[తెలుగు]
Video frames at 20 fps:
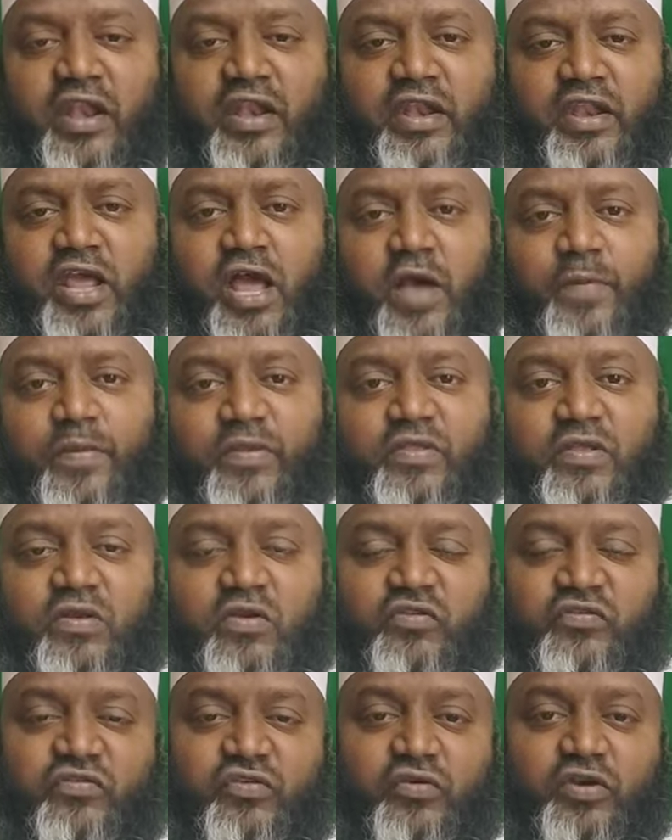అన్ని
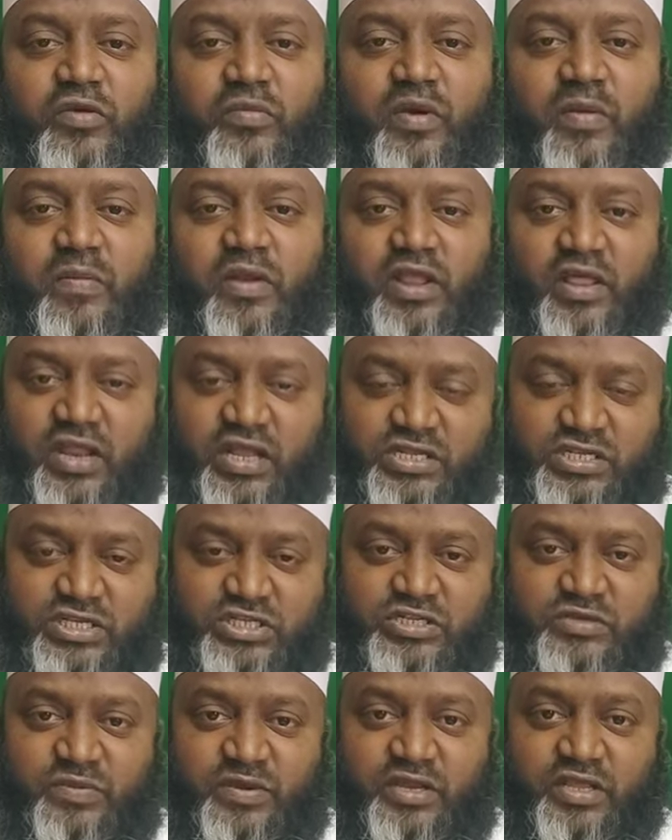ఆపదల నుంచి కూడా మమ్మల్ని
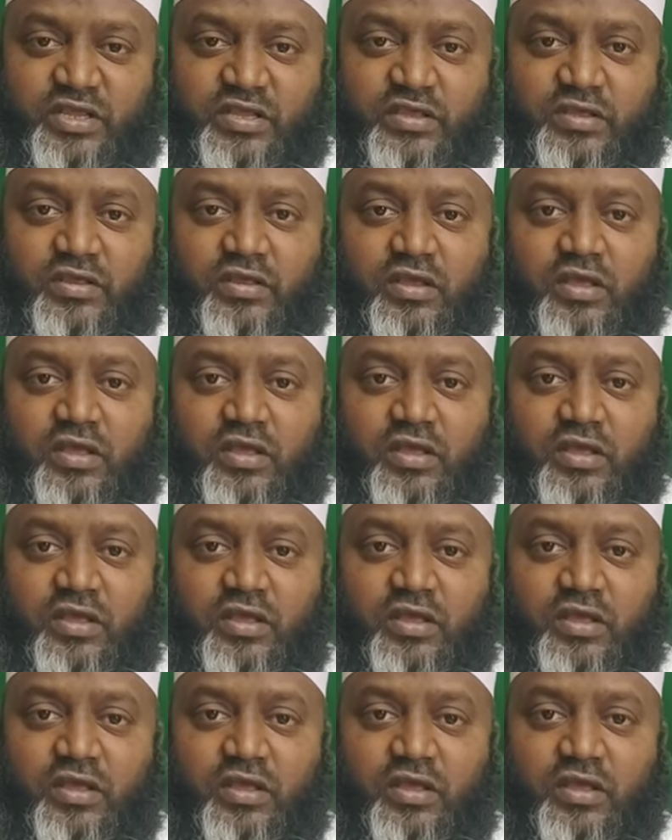రక్షించమని